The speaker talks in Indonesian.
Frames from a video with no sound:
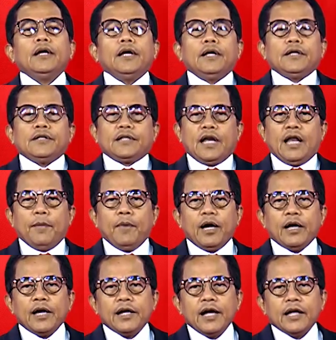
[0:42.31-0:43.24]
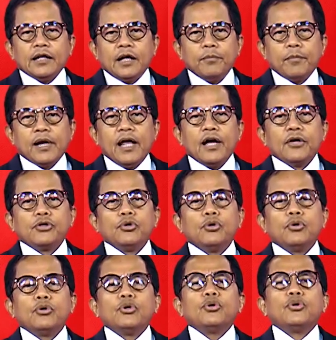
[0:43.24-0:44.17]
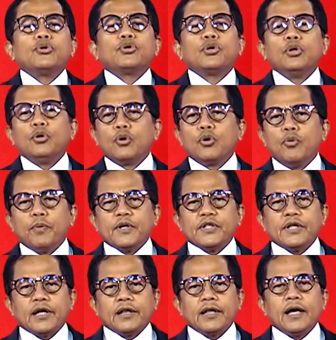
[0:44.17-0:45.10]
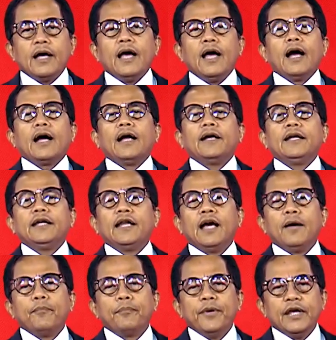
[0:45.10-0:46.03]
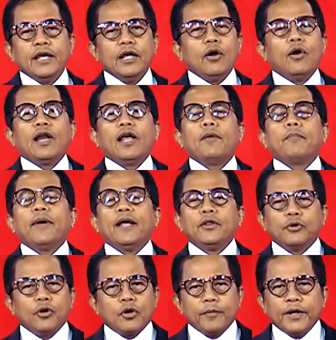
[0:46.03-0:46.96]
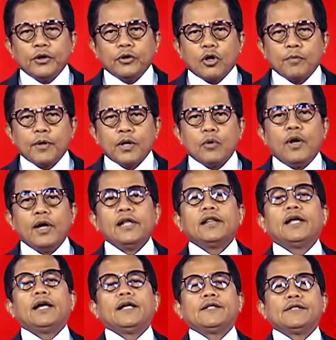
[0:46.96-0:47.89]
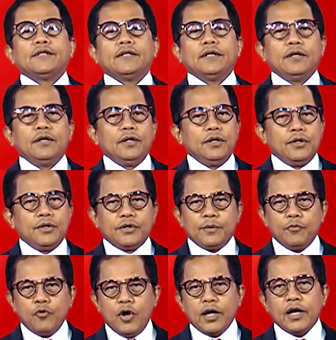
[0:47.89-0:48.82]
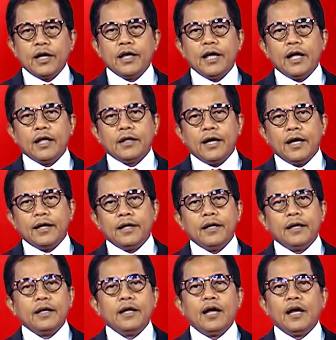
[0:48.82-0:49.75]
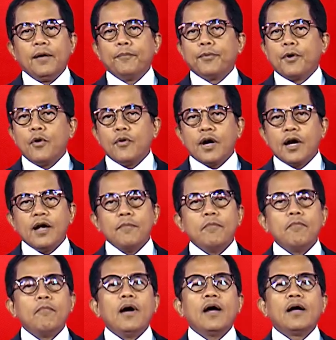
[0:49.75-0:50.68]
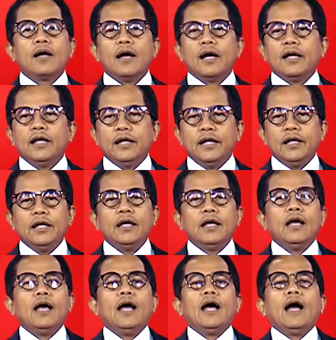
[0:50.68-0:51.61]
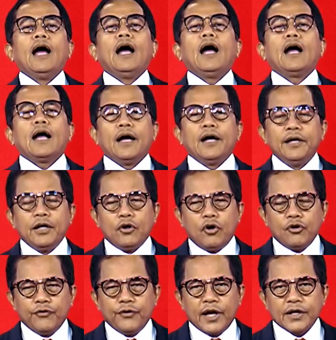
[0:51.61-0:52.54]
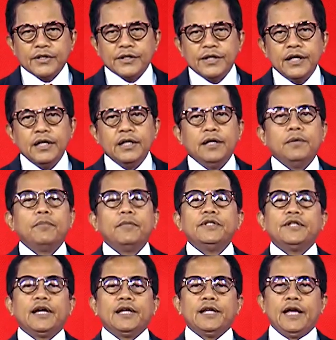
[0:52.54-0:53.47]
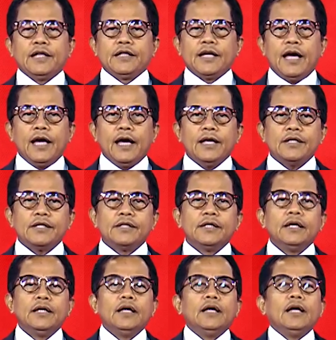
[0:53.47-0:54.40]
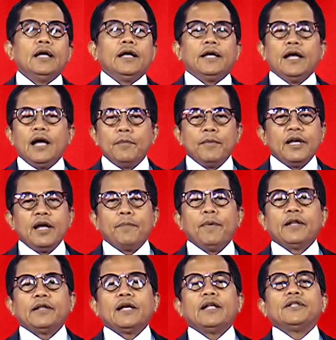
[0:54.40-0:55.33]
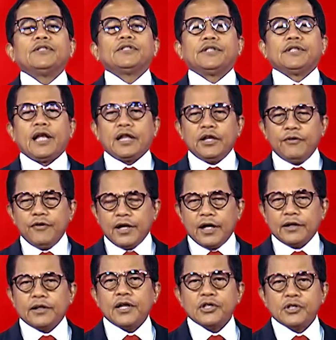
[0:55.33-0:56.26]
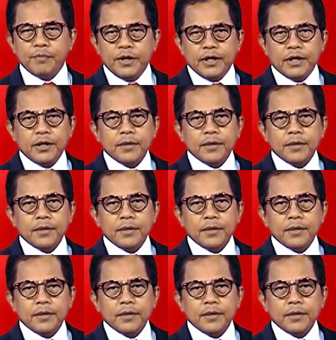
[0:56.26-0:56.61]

Selama kegiatan berlangsung, seluruh peserta akan didampingi oleh mentor-mentor berkualitas. Semua kegiatan dalam program magang ini akan dikonversi menjadi SKS dan mendapatkan sertifikat resmi.